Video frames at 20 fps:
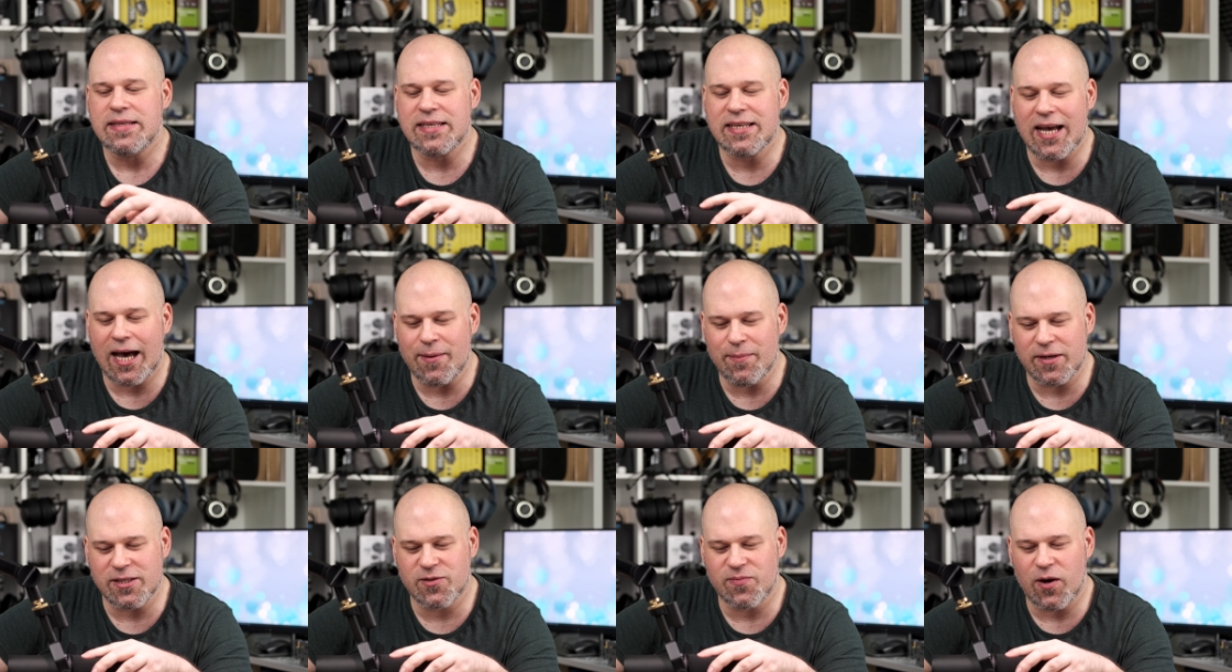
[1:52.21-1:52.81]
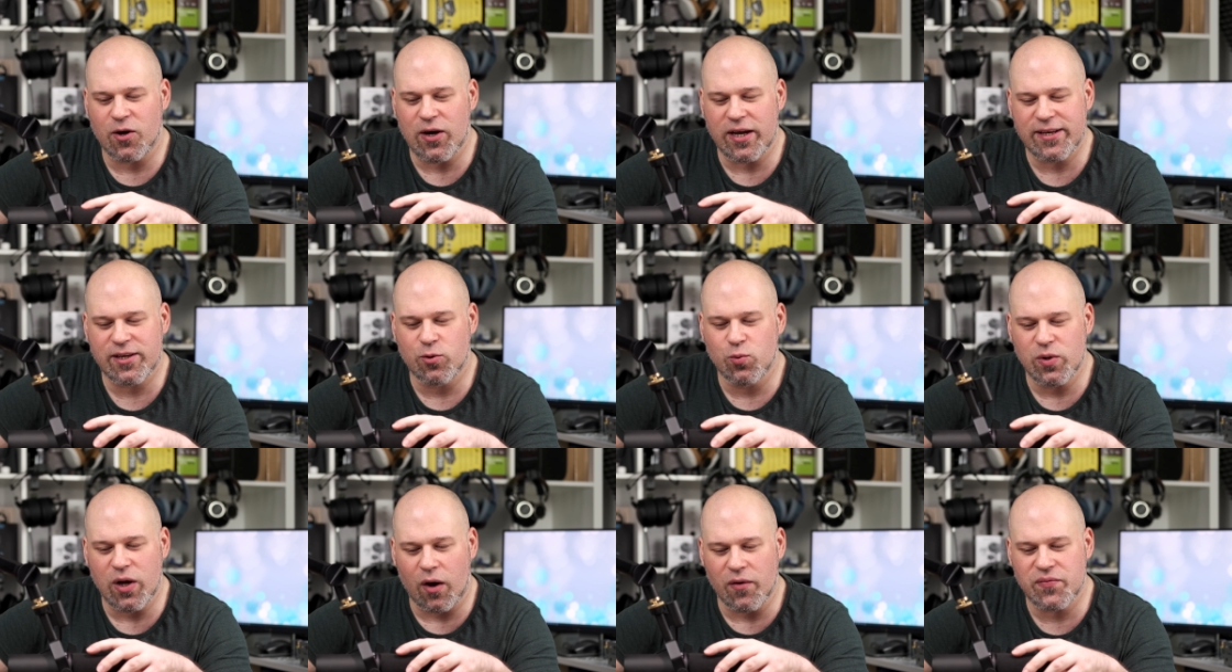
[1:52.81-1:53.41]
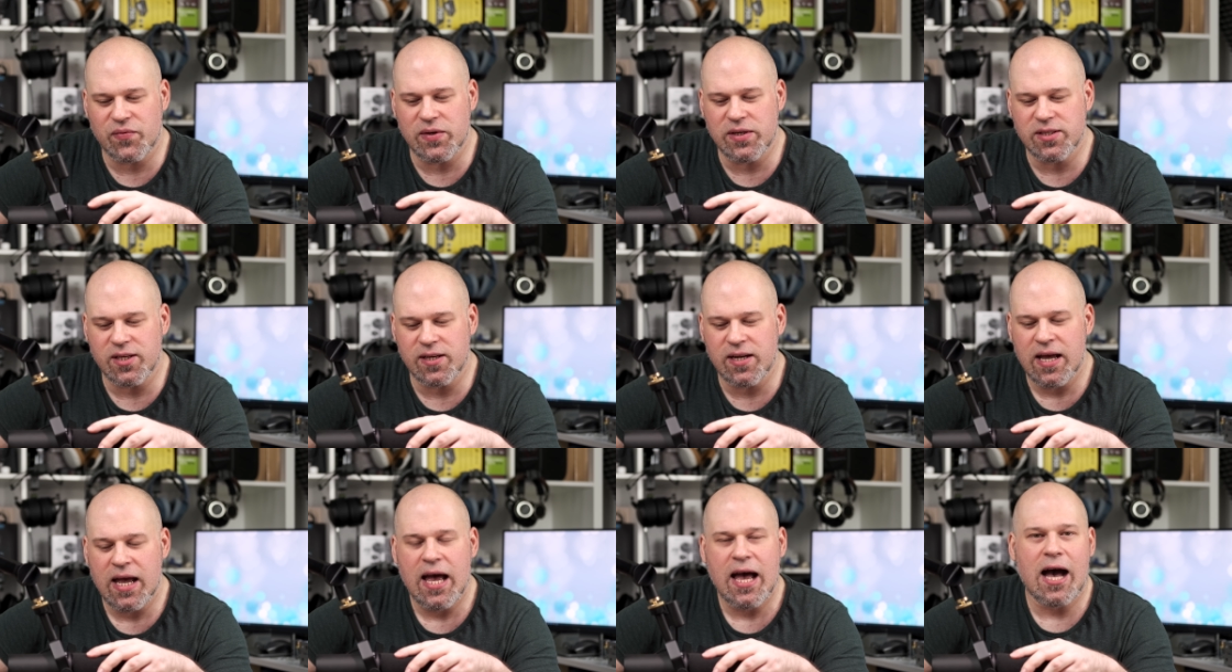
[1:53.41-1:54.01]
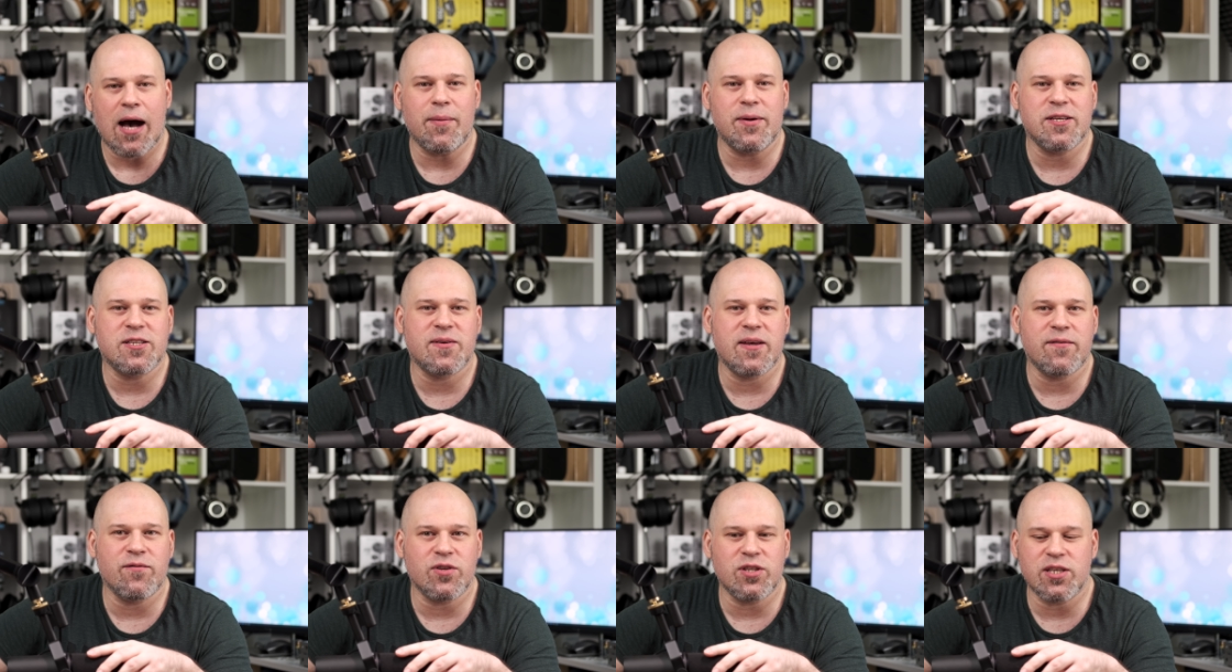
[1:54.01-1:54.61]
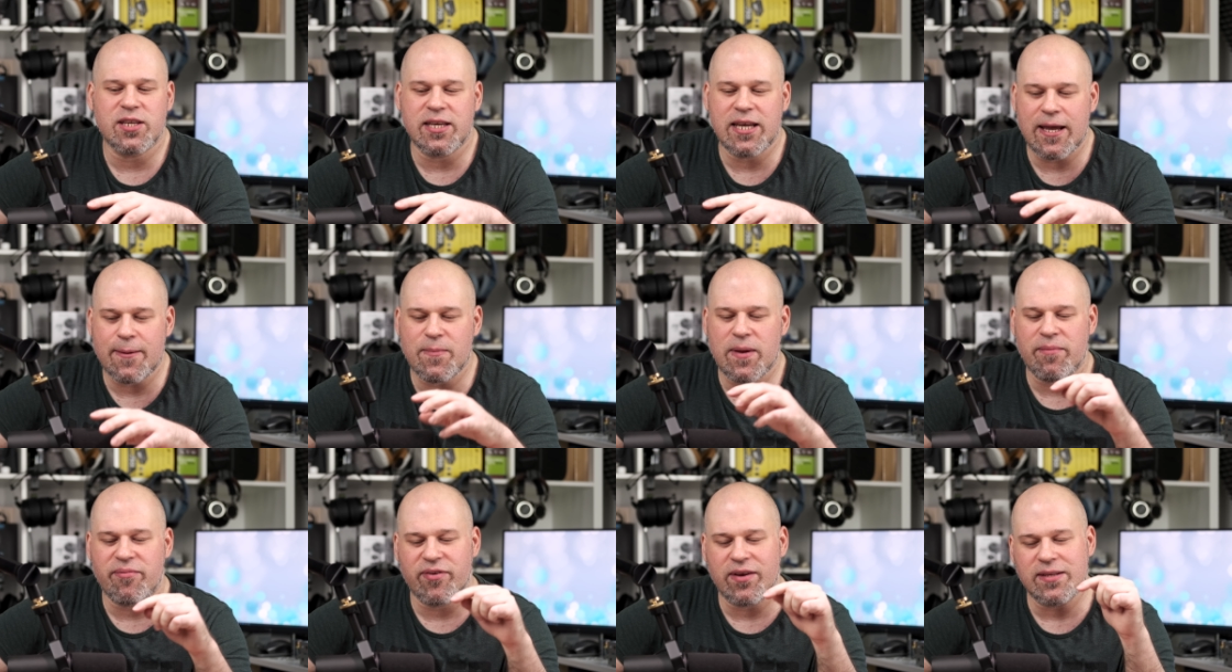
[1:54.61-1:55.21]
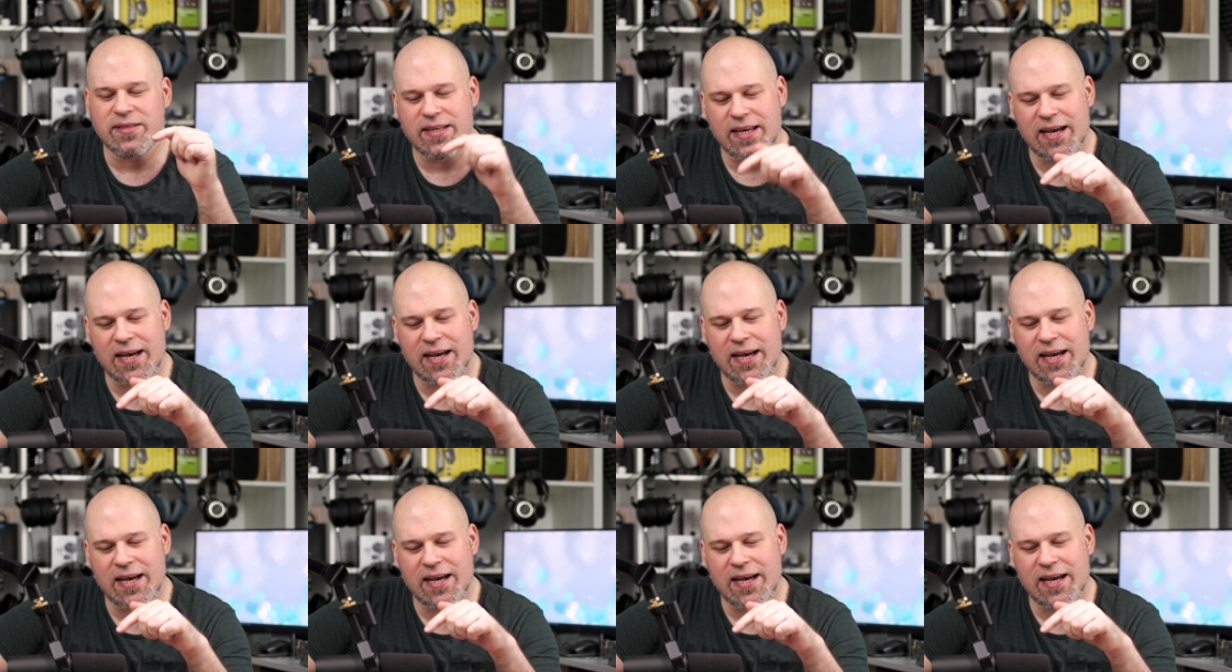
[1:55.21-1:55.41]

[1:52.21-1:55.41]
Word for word: Die kann man zwar recht gut auffiltern, aber deswegen würde ich jedem empfehlen,